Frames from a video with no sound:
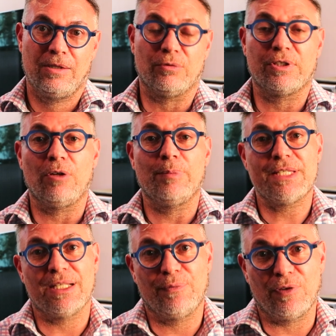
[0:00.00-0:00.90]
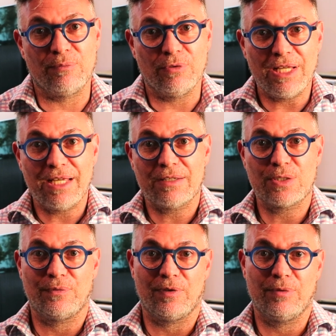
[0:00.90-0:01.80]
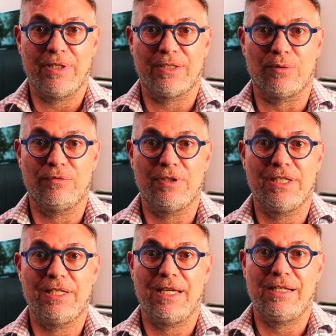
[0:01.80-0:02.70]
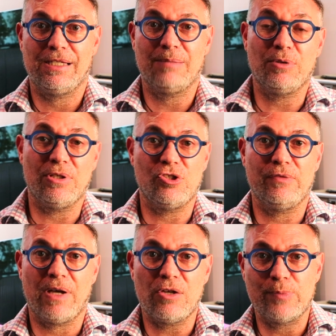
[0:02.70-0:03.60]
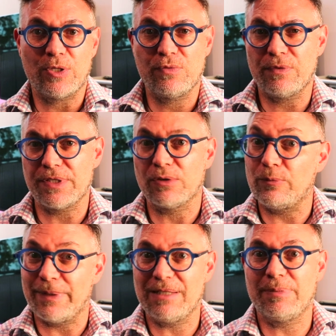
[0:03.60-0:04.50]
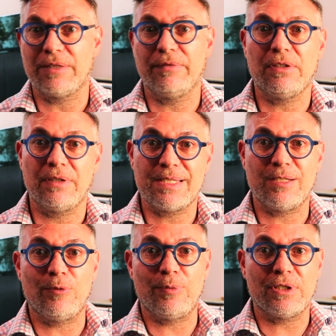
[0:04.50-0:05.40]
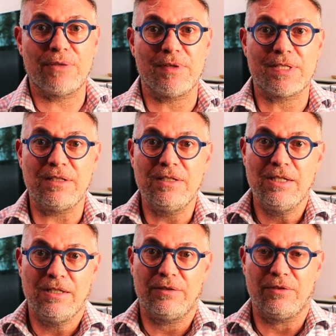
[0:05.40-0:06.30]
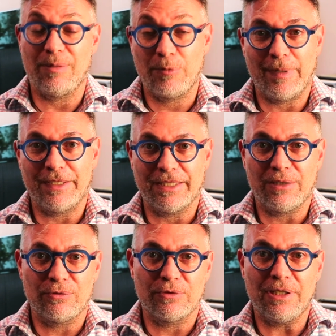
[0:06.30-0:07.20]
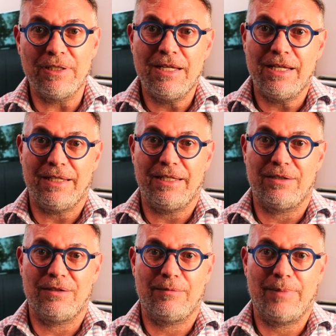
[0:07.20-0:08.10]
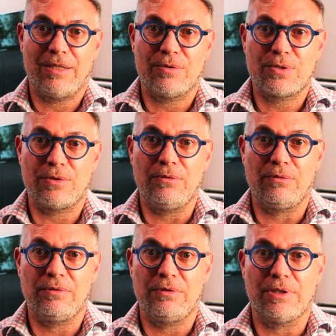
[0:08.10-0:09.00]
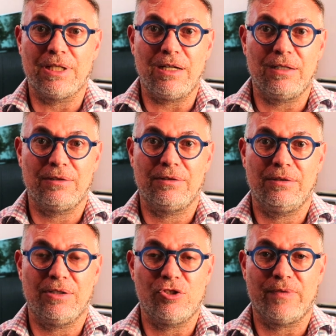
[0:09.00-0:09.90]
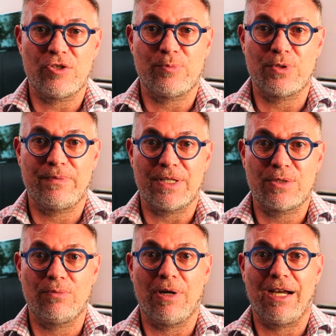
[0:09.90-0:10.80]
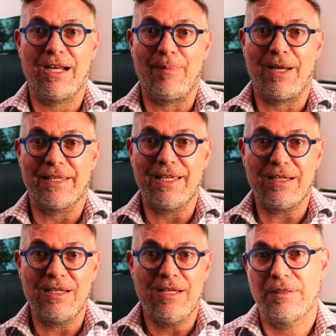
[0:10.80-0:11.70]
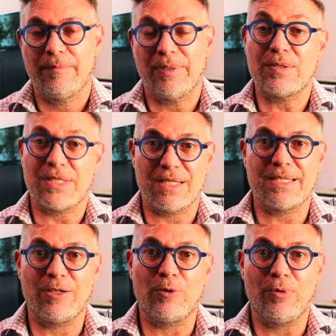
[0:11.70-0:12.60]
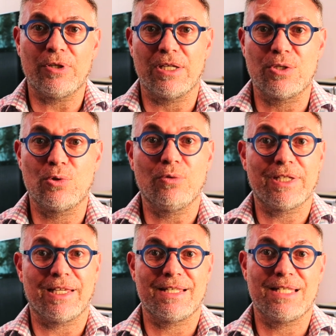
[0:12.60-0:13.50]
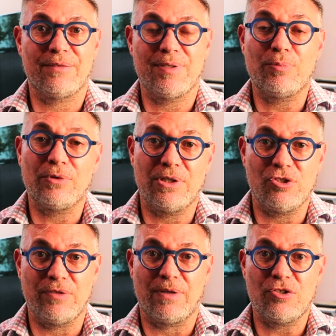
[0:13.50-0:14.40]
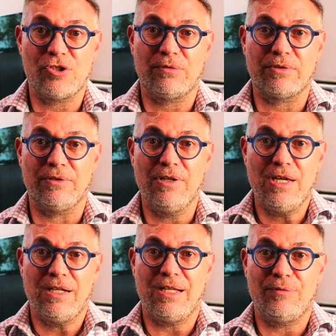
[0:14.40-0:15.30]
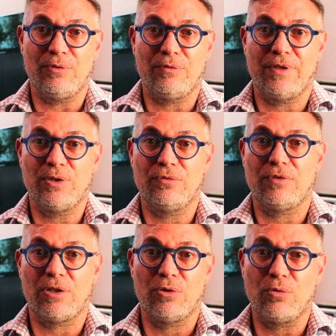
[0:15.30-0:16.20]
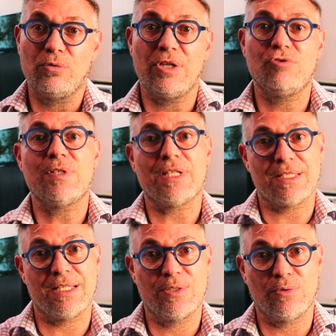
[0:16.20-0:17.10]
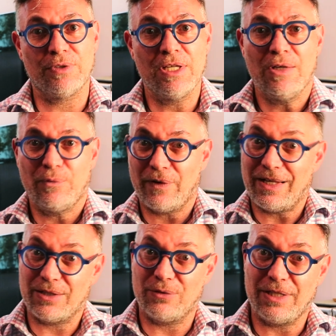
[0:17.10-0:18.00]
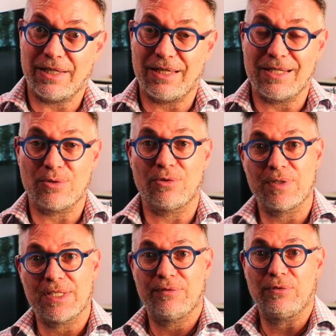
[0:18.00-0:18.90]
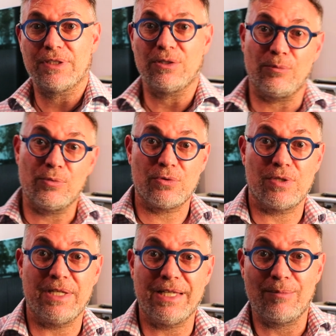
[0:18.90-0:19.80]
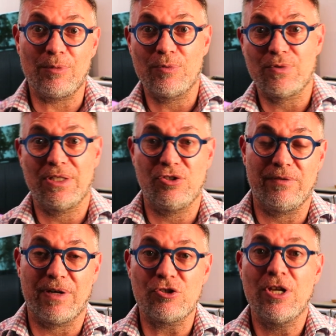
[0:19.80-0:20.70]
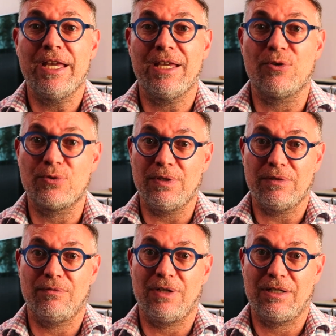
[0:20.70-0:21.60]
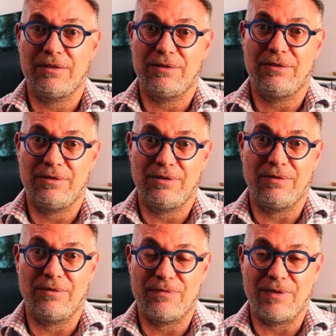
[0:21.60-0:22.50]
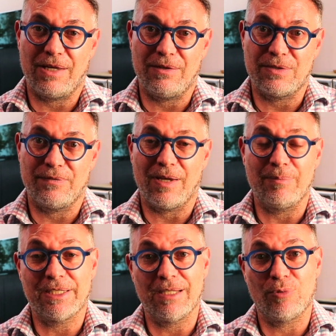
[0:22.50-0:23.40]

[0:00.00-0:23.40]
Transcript: Donc ils remplissent un formulaire, ce formulaire est envoyé à l'équipe de dégivrage. Bien souvent, c'est une compagnie privée dans les aéroports qui fait ça, euh, dans la plupart des cas en tout cas. Et euh, ben, selon le cas, euh, le dégivrage peut se faire soit à la barrière, mais dans certains aéroports, il y a une zone qui est réservée pour le dégivrage et donc l'avion va devoir rouler jusqu'à cette zone, faire la queue derrière les autres avions qui ont également besoin de dégivrage et ensuite va se faire appliquer le